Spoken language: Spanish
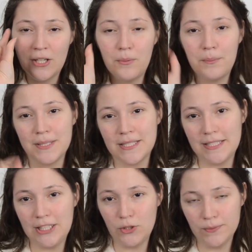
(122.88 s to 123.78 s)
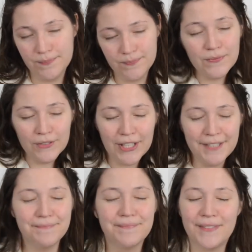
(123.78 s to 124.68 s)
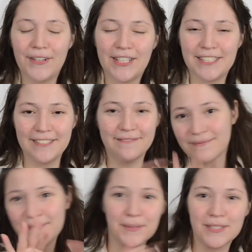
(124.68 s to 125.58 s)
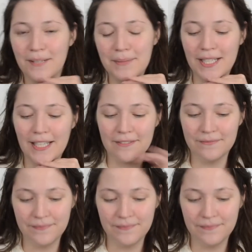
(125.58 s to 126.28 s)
como un pececillo. ¿Ok? Ahora sí, vamos a ver maquillaje.